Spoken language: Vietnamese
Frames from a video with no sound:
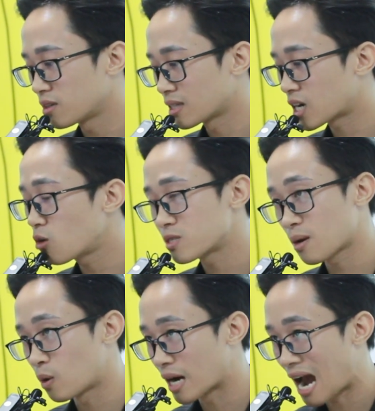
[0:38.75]
người ta không
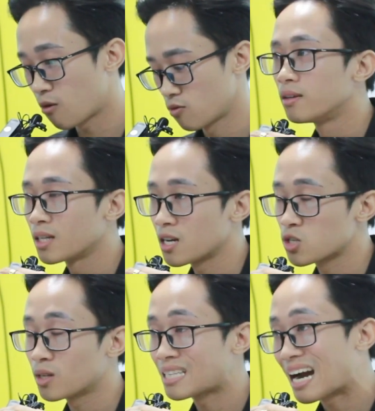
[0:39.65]
xem quảng cáo thế là
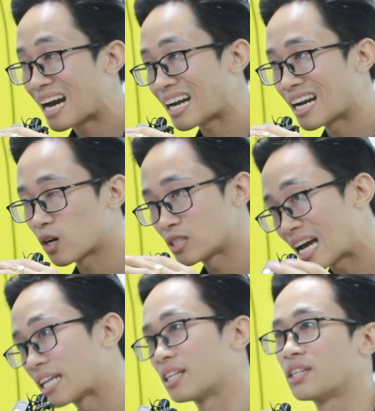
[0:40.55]
do target hay là
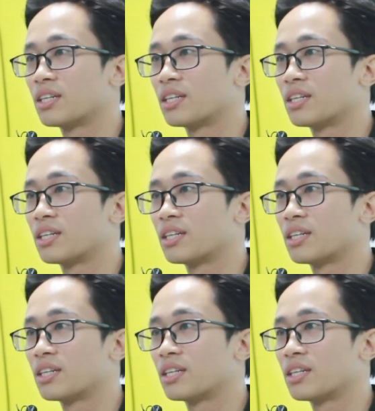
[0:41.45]
content